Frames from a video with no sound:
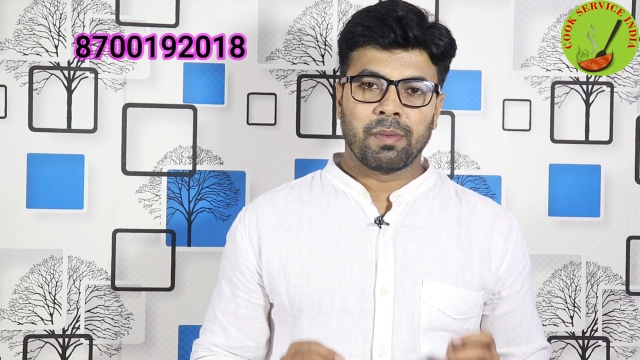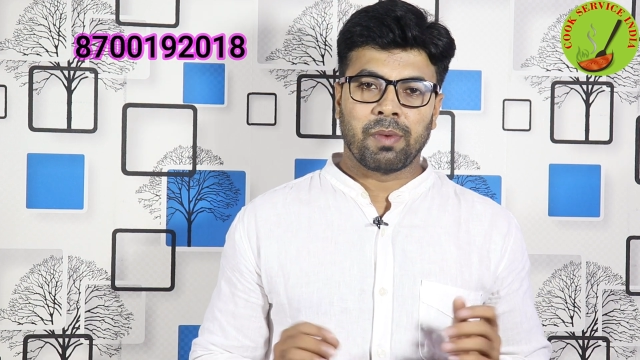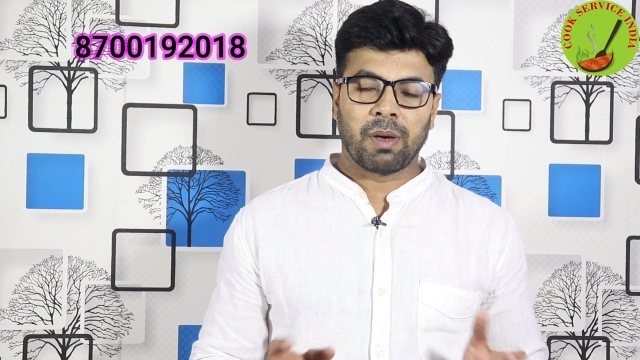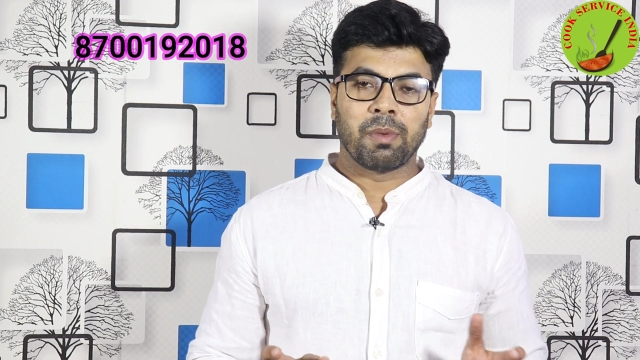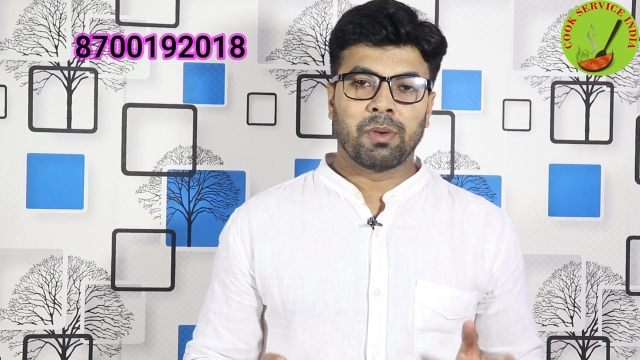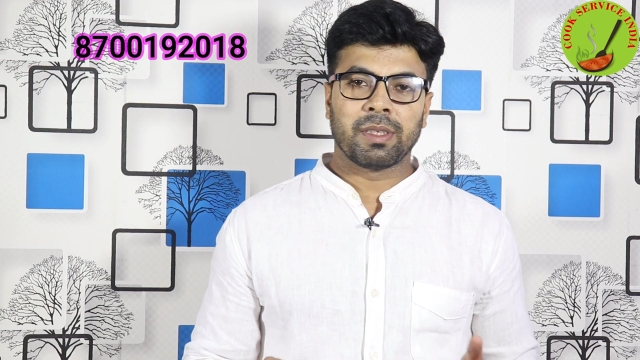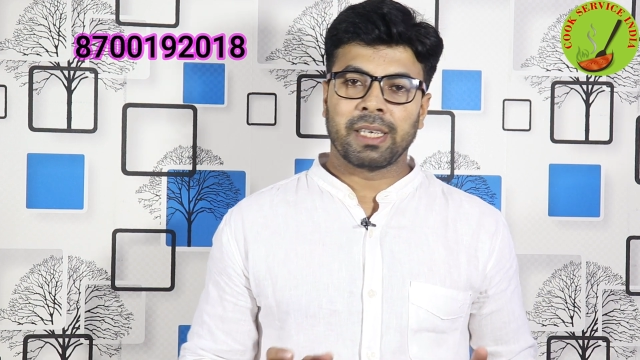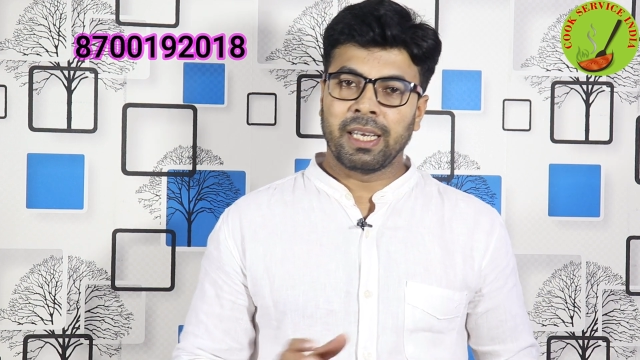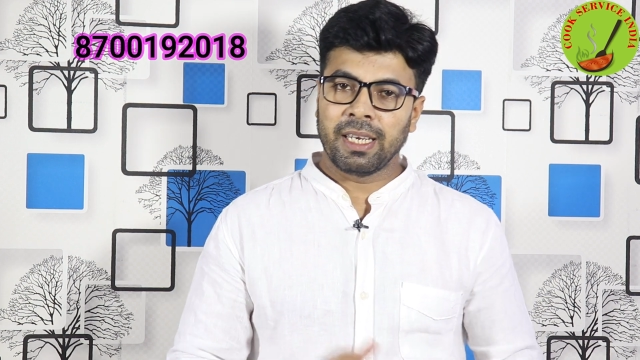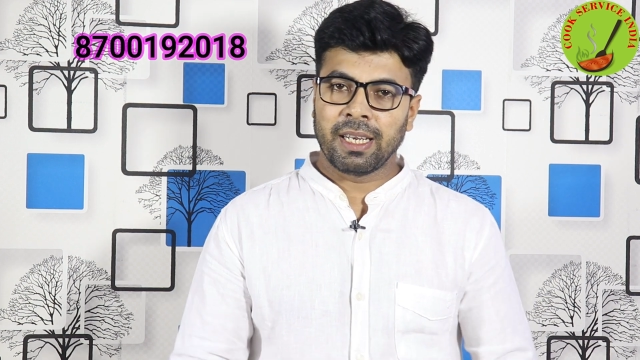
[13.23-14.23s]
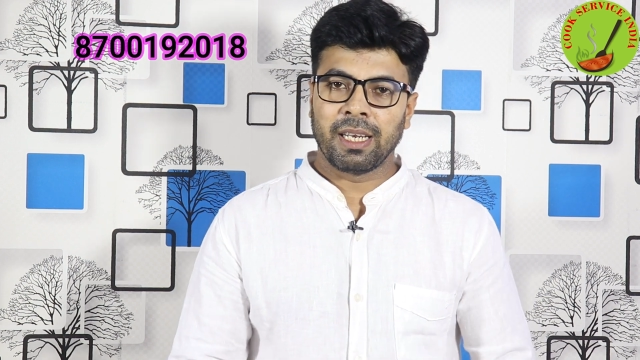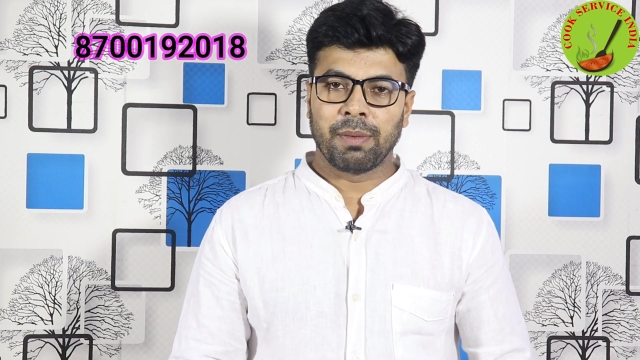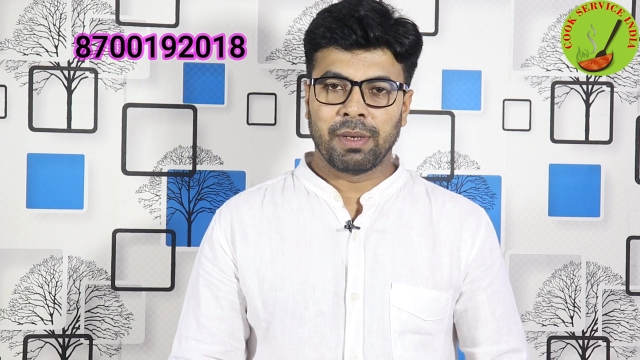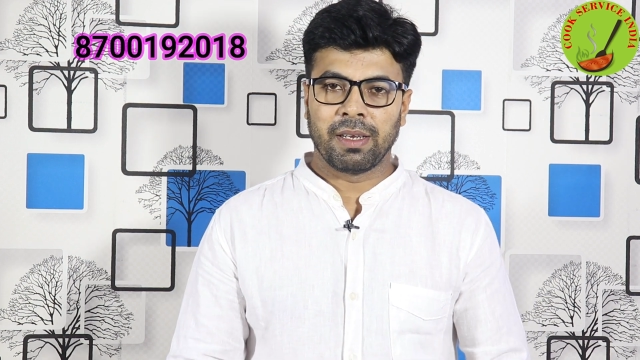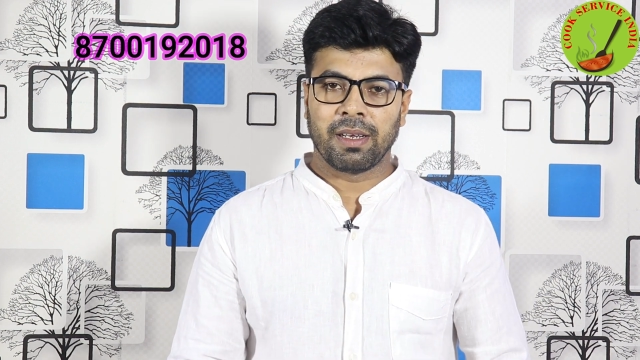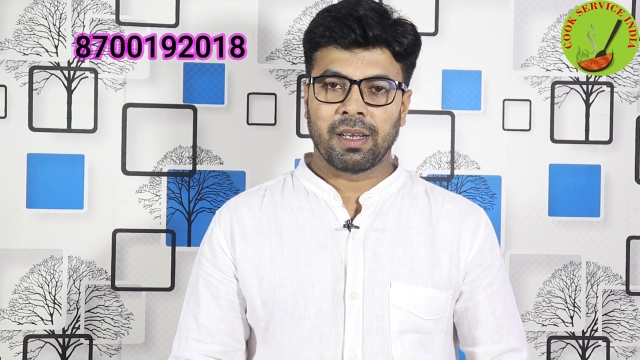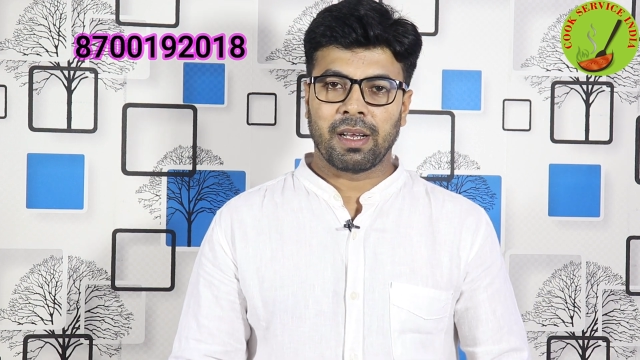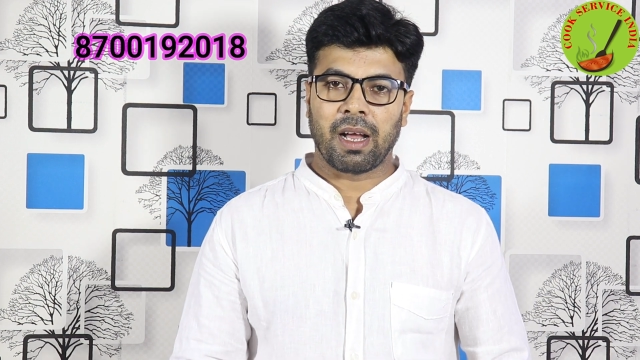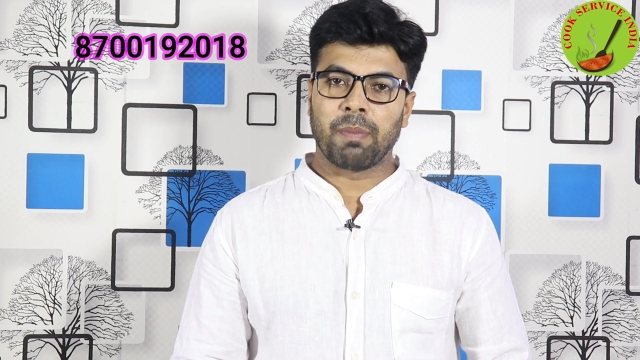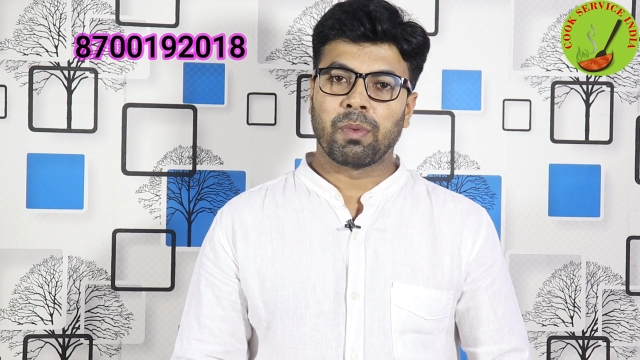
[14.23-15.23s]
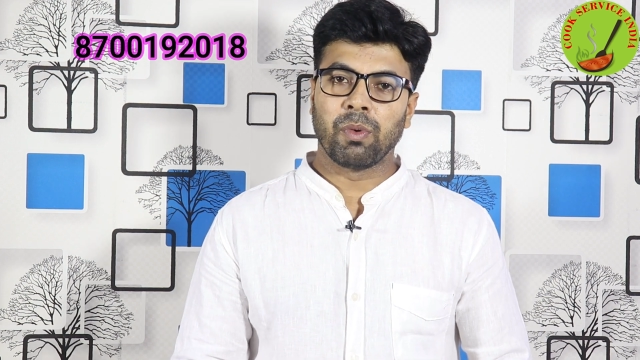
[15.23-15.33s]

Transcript: फार्म हाउस कहीं के लिए भी आप